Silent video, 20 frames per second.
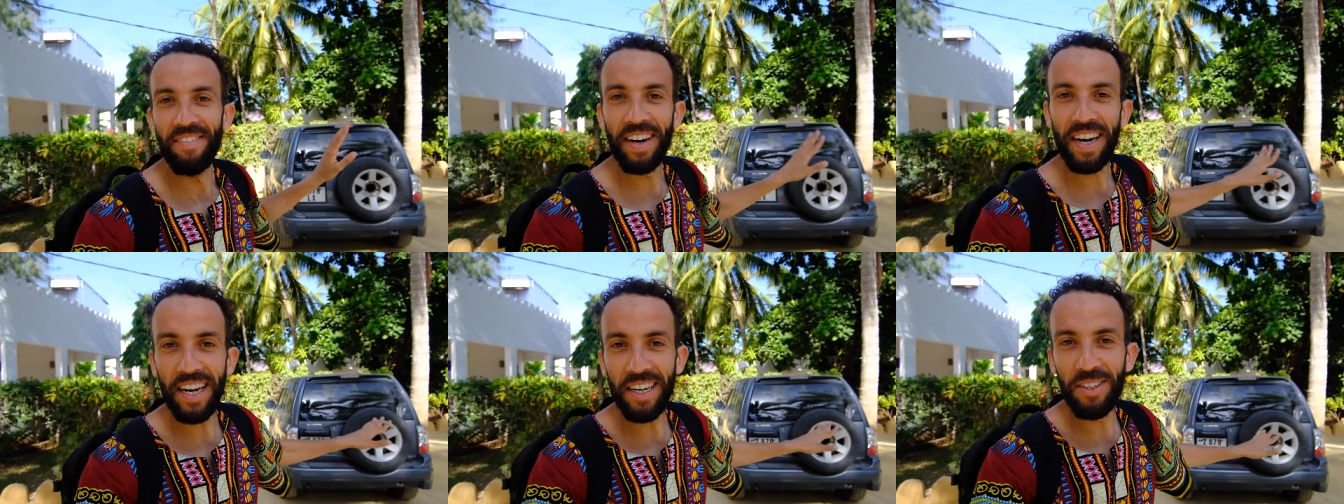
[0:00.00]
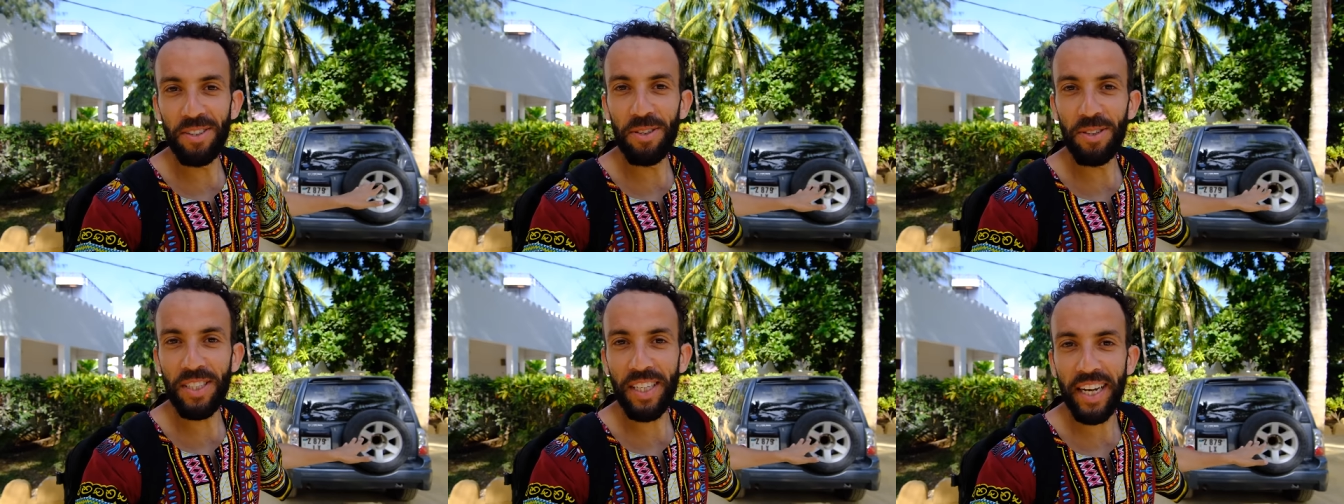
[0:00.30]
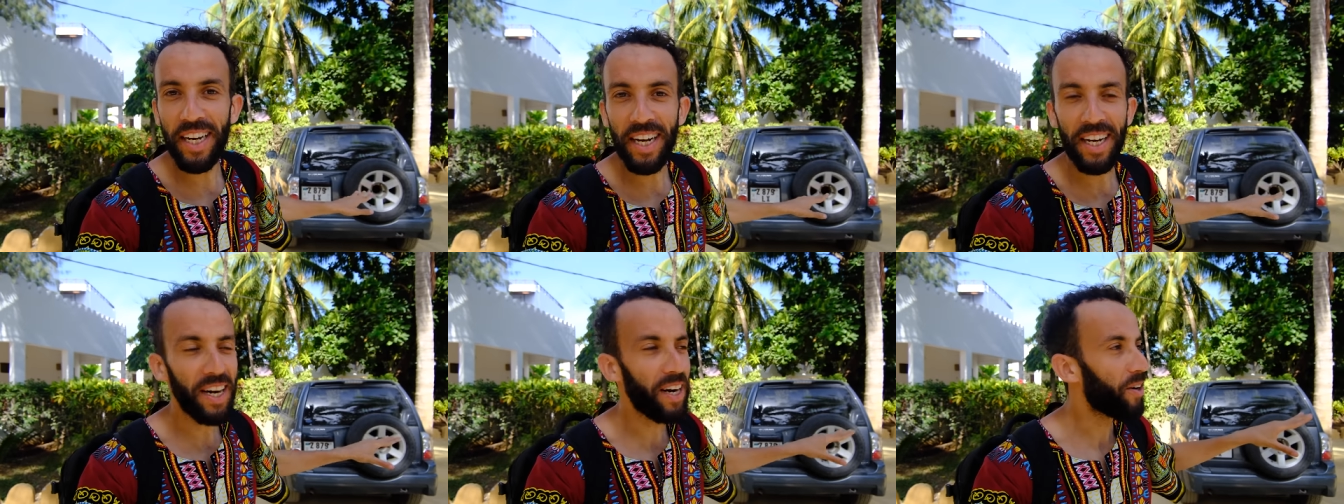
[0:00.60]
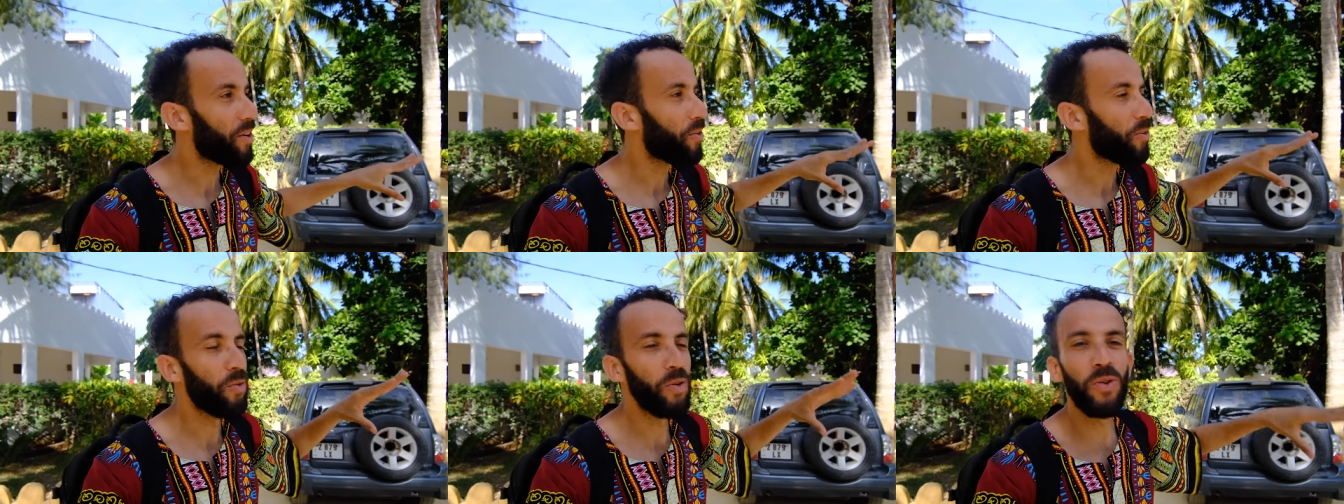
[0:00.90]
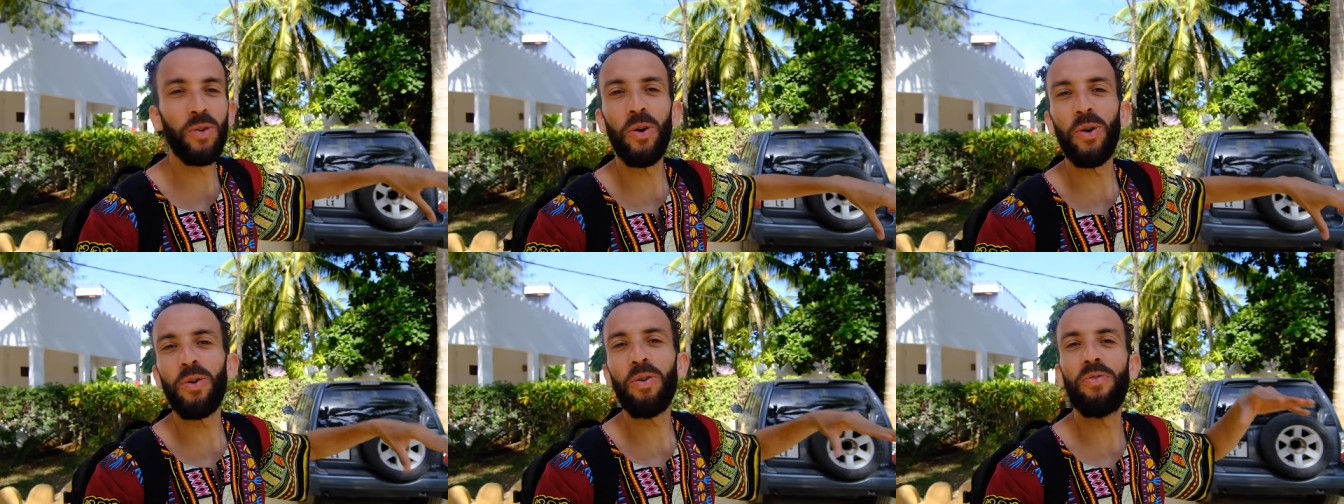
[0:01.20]
فرح ندوز سياره
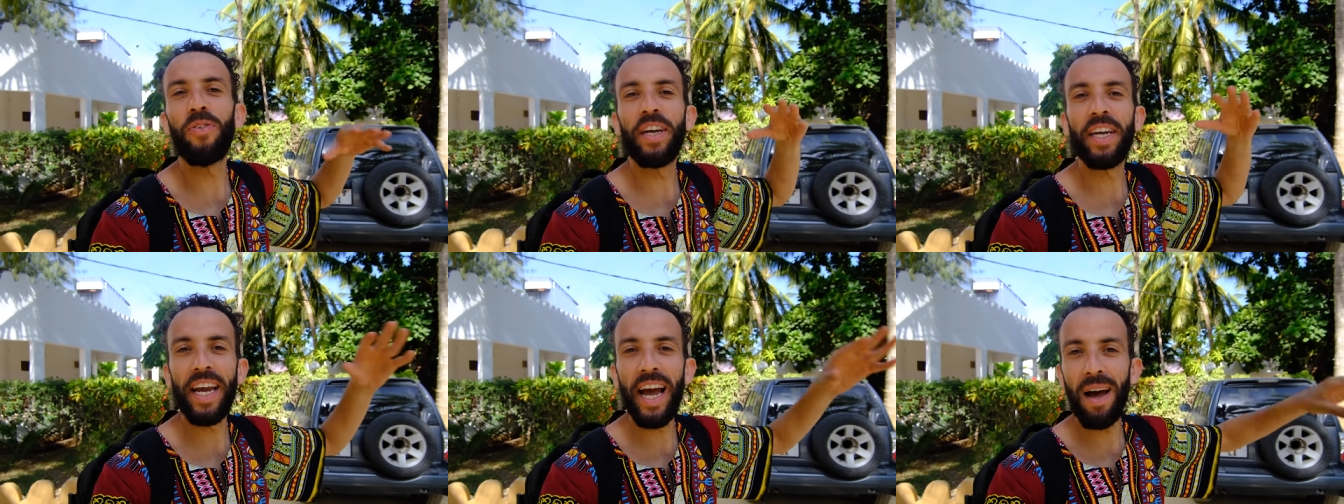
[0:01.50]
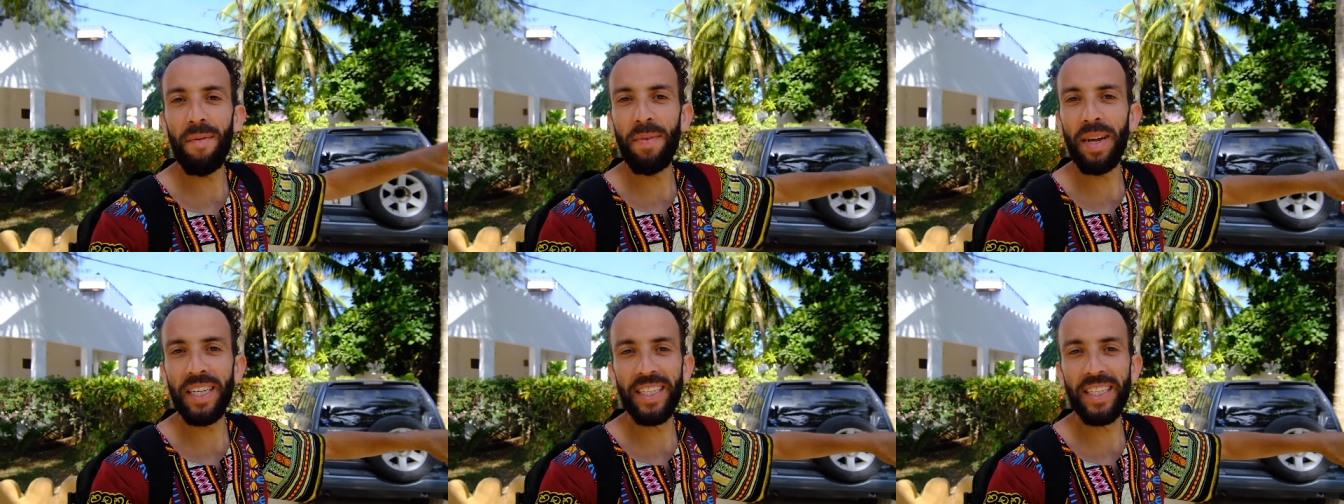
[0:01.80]
وندورو في كامل